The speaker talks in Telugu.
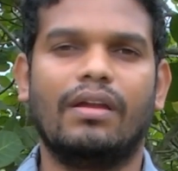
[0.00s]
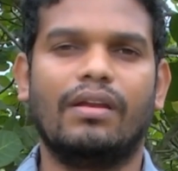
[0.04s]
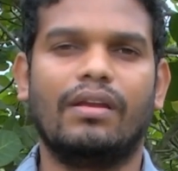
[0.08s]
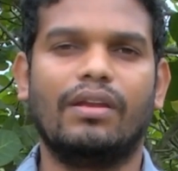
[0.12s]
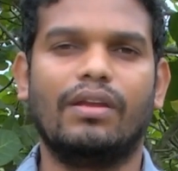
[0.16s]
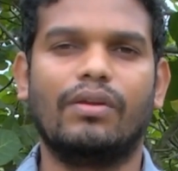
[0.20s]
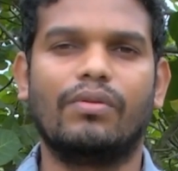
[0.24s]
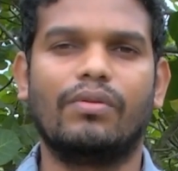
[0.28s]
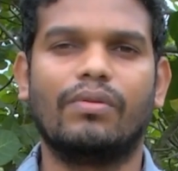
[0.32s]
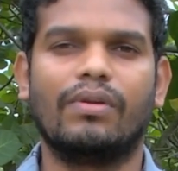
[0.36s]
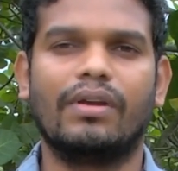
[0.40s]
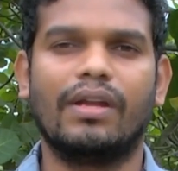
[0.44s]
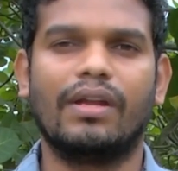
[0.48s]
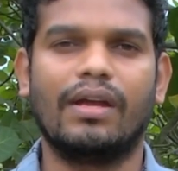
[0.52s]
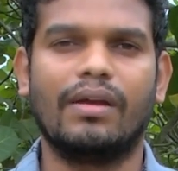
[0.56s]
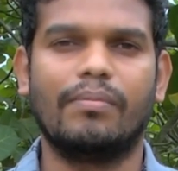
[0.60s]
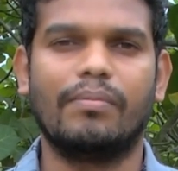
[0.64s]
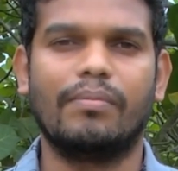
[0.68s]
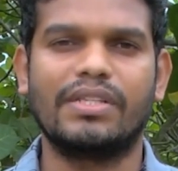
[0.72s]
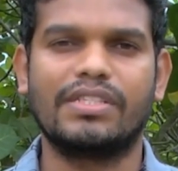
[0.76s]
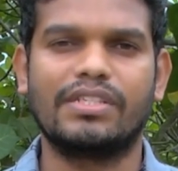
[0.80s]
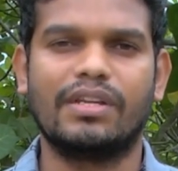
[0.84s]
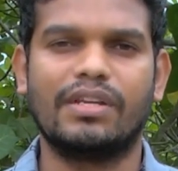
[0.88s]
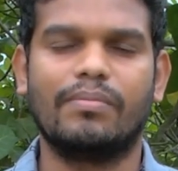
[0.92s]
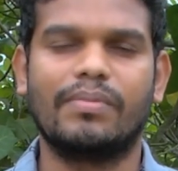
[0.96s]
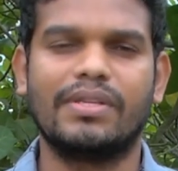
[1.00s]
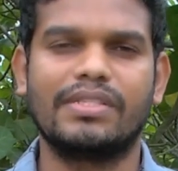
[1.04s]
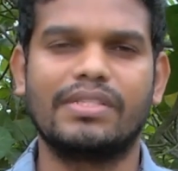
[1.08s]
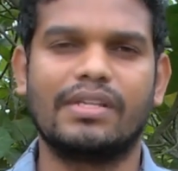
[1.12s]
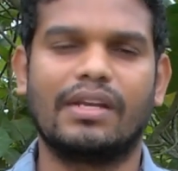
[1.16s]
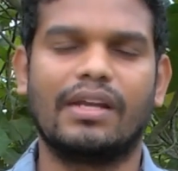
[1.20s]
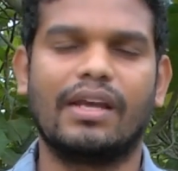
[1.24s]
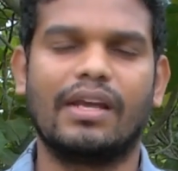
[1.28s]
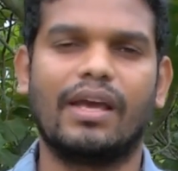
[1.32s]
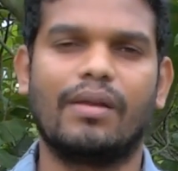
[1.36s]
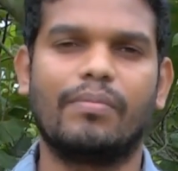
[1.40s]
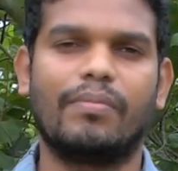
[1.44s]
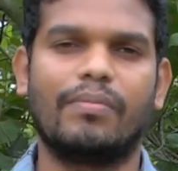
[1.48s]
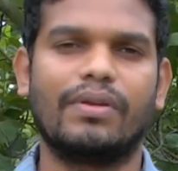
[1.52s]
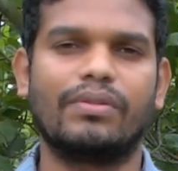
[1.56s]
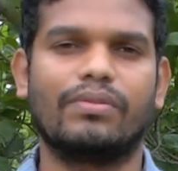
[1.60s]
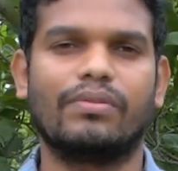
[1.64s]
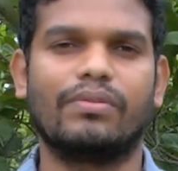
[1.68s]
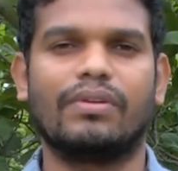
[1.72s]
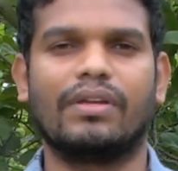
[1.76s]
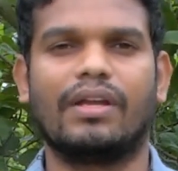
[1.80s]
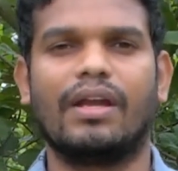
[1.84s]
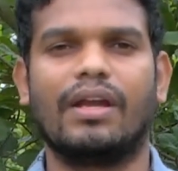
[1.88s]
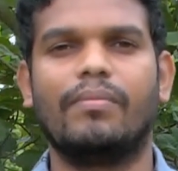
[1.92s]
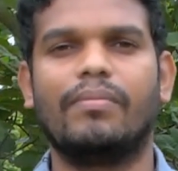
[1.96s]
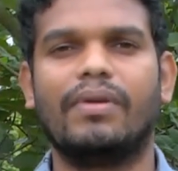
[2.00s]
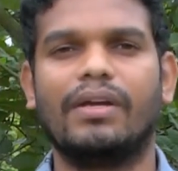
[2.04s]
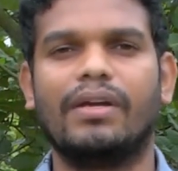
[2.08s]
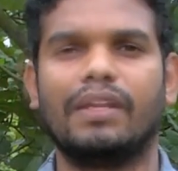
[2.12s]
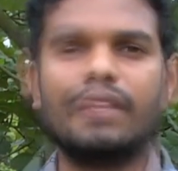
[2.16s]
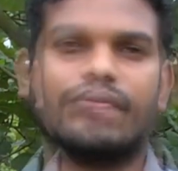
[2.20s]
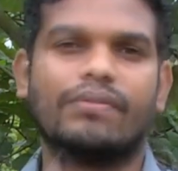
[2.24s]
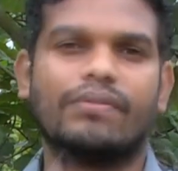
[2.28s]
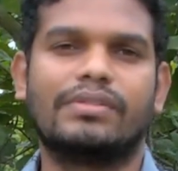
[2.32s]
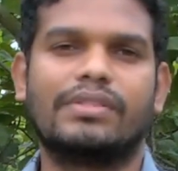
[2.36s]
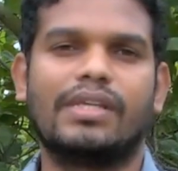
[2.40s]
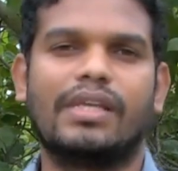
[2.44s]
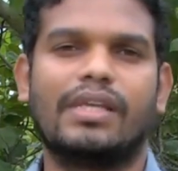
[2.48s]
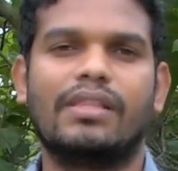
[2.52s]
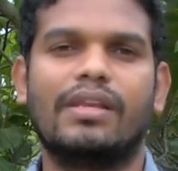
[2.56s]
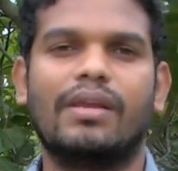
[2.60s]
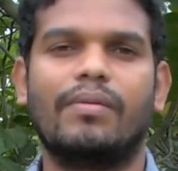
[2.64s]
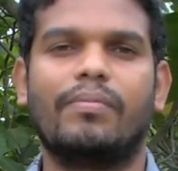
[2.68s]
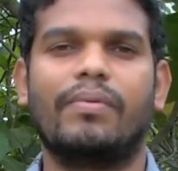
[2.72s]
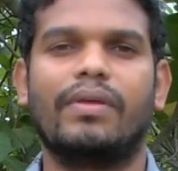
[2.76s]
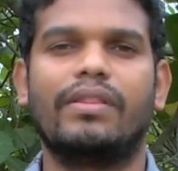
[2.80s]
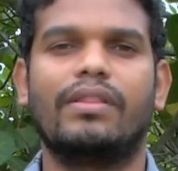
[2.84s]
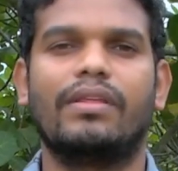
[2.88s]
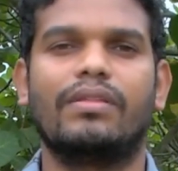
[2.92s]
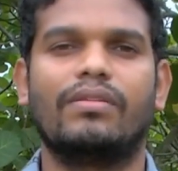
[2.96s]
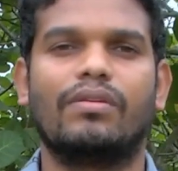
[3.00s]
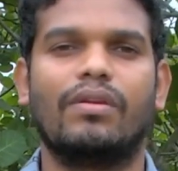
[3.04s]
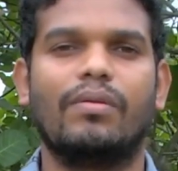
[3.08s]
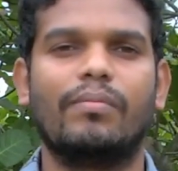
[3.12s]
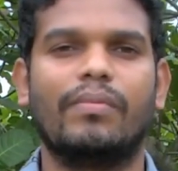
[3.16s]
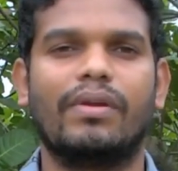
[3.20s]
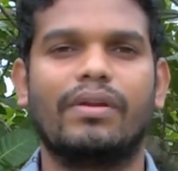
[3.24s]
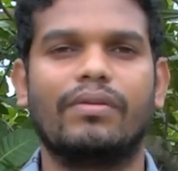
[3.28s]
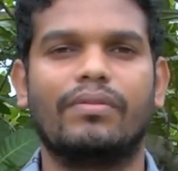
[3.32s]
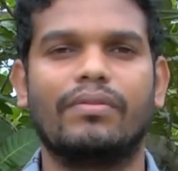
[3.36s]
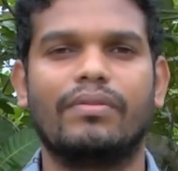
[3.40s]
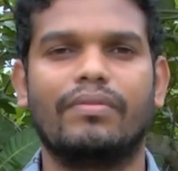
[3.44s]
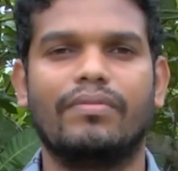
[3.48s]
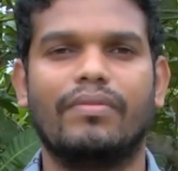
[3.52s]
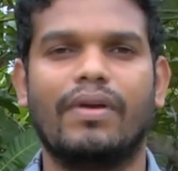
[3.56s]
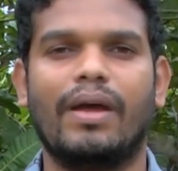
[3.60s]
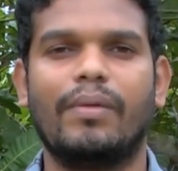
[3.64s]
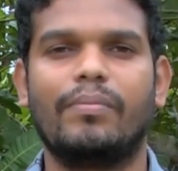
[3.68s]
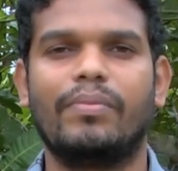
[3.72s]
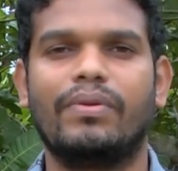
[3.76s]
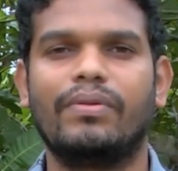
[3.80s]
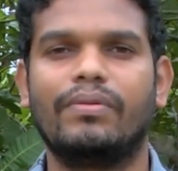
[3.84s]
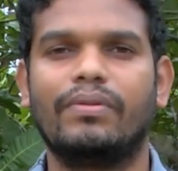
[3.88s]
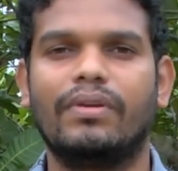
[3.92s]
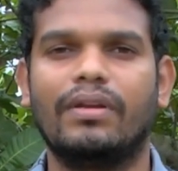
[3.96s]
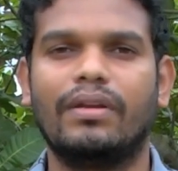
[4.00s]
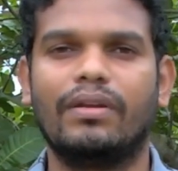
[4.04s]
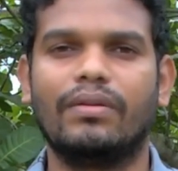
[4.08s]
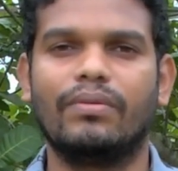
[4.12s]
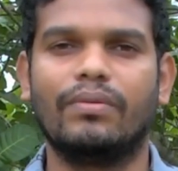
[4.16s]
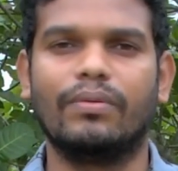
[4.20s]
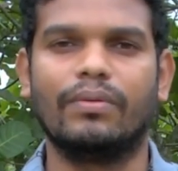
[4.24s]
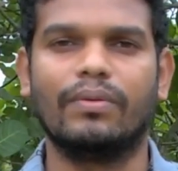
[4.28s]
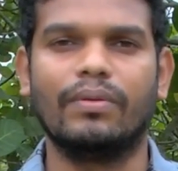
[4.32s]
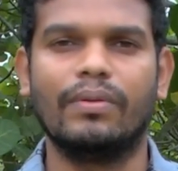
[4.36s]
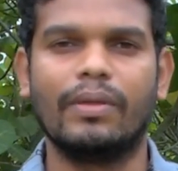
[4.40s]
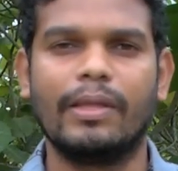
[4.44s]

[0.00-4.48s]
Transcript: లేకుండా మచ్చల మచ్చలుగా ఏర్పడుతుంది కాబట్టి సేంద్రియ పద్ధతిలో మనం ఈ వేప నూనెను